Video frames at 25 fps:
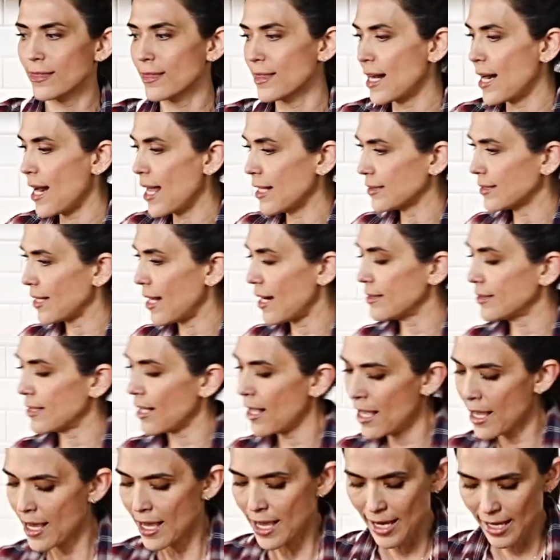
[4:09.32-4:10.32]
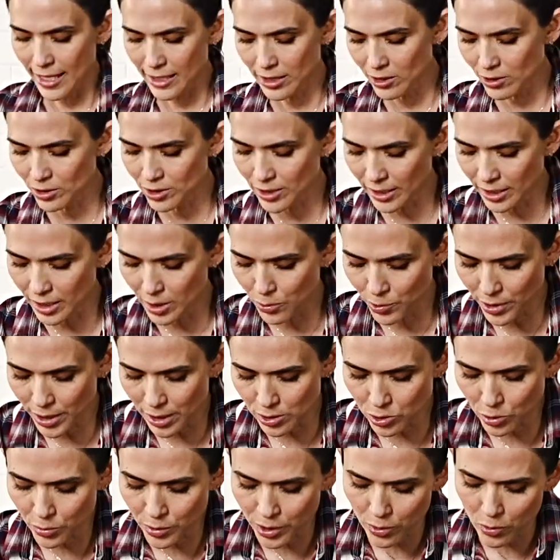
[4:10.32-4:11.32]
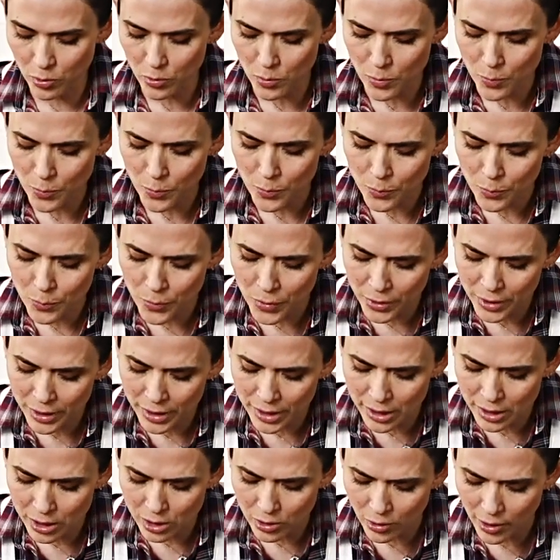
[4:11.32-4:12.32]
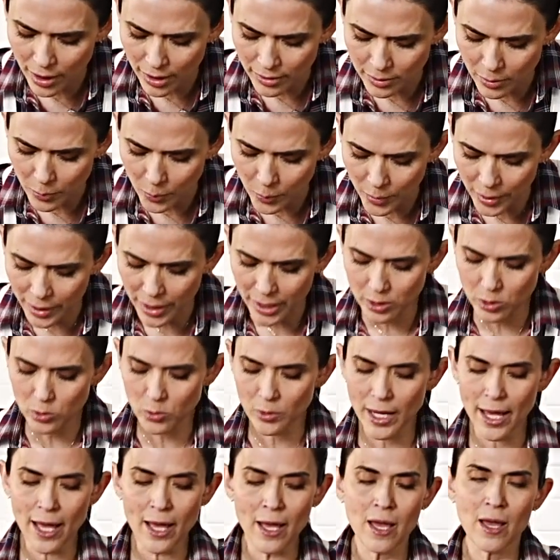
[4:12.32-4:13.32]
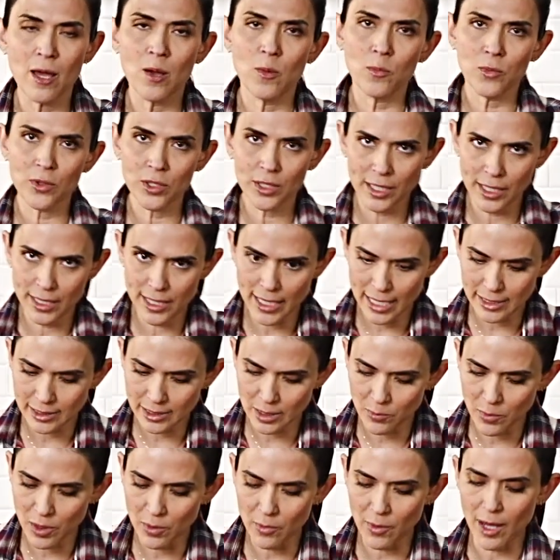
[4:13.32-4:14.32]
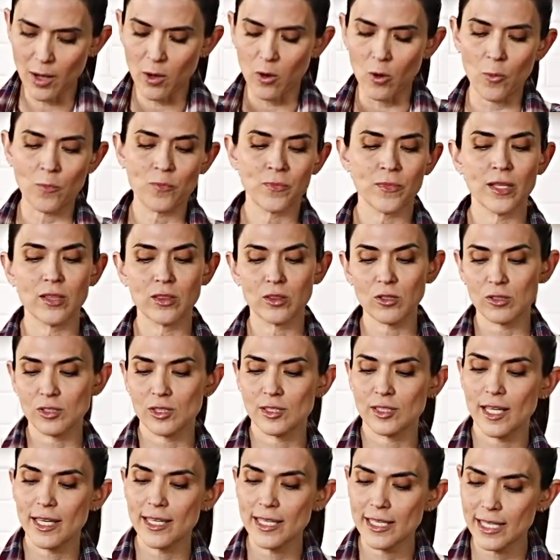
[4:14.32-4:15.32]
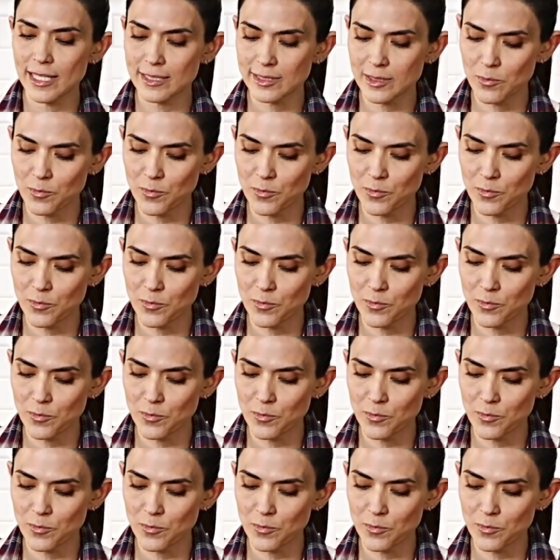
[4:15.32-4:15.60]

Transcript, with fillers: de la salsa. Entonces aquí voy a subir un poquito la temperatura porque ya se me bajó. Entonces ahí que se